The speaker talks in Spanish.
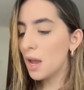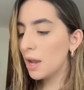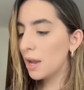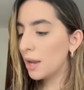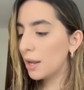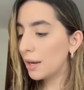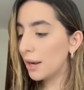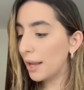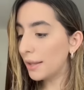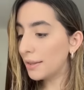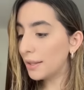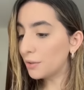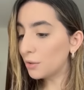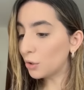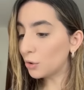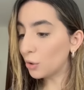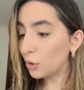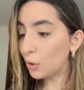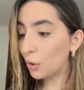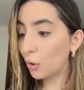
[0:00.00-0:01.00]
Lady
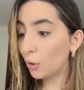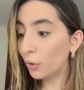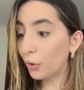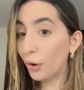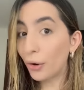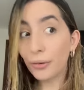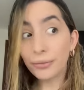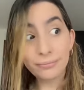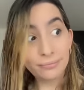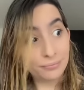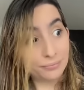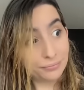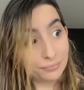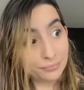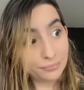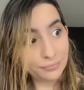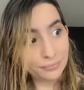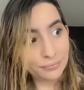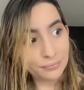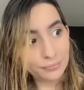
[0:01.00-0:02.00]
Sotolongo,
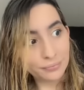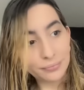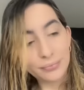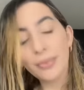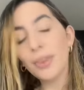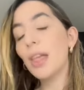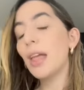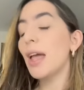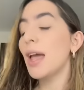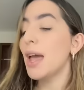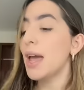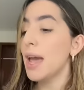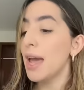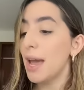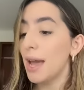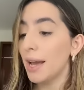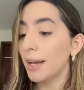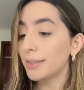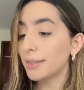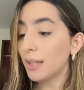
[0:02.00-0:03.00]

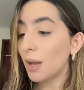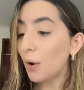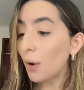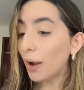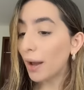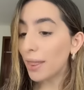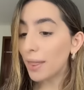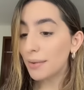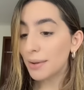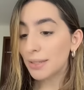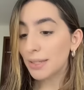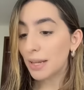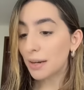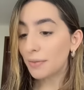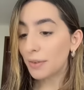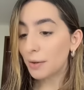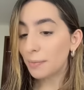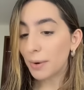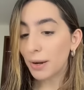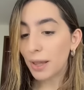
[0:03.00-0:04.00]
esta hoja debe ser
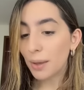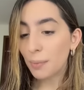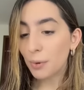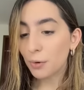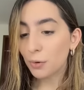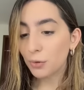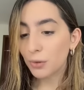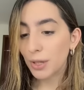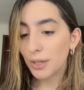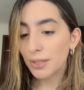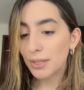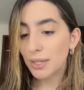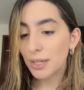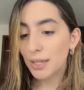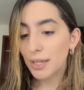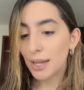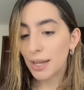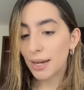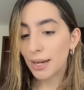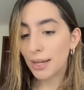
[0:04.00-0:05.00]
firmada por usted si
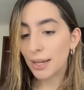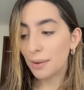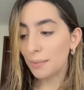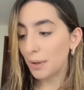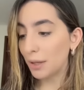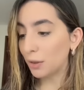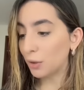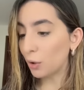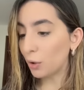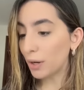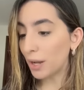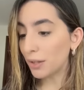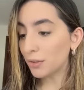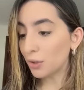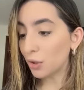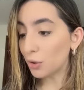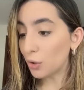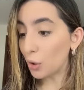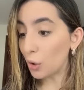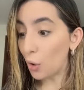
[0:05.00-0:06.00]
quiere que Victoria
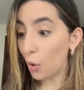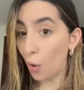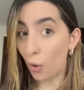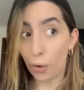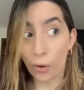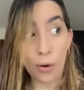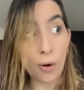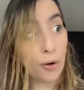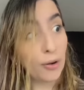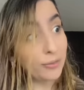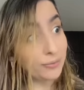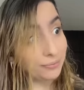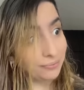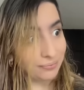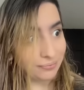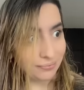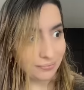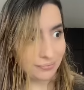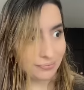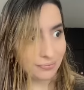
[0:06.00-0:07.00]
Sotolongo
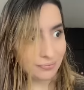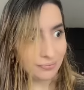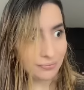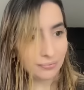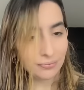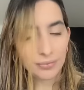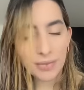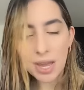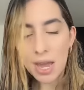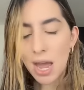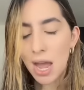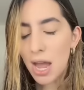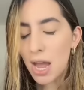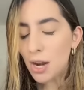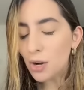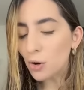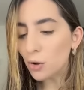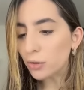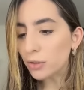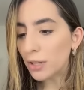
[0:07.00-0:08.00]

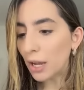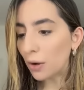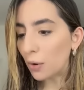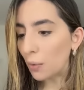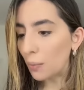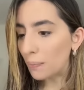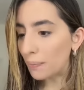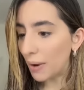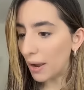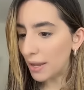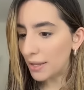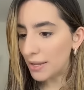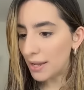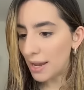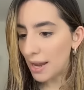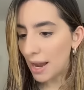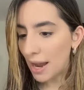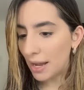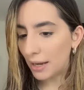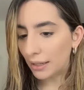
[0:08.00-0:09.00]
nos acompañe
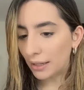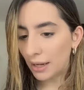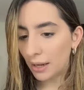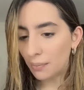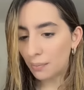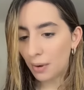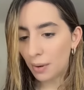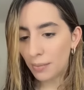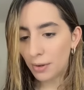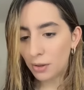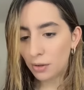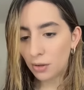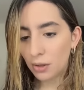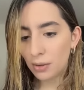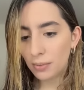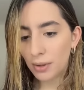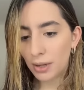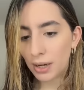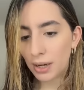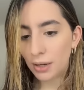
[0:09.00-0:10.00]
al campamento de
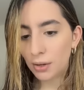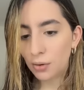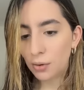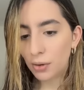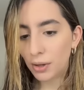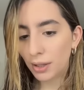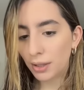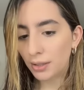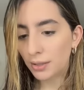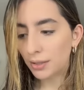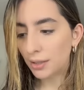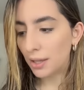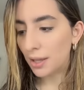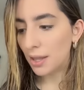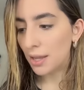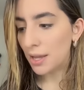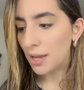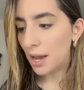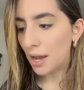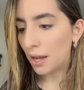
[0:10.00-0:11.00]
verano este
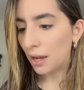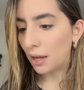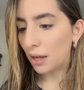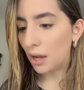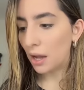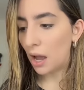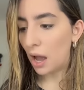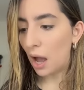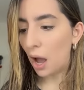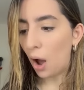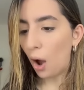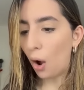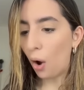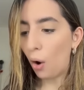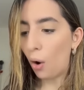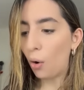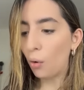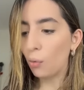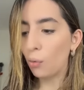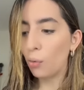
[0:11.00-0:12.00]
día
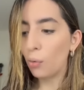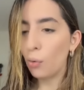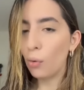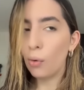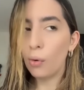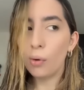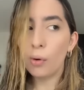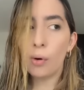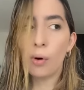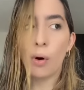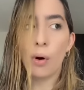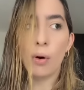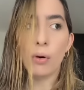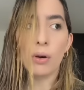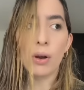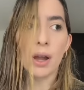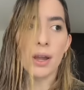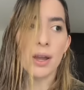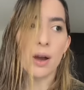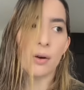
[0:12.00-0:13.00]
Oh, ok,
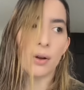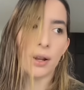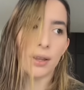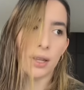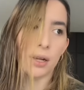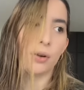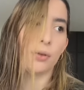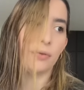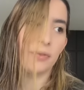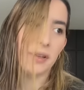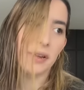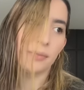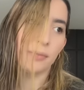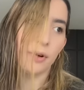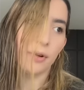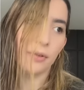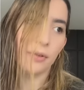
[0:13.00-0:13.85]
ahora te lo firmo.